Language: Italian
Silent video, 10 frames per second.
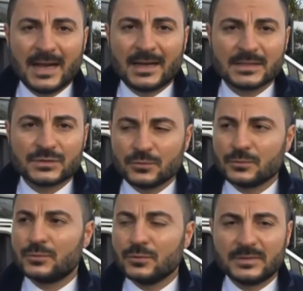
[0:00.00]
anche
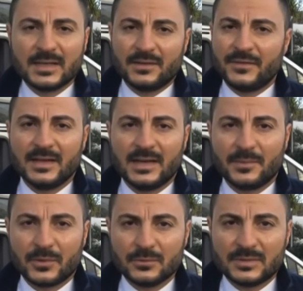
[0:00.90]
su tutte le
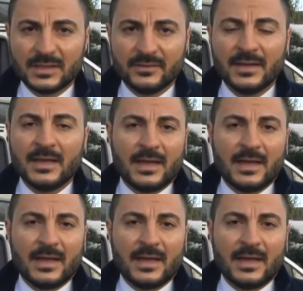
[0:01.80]
filiere produttive.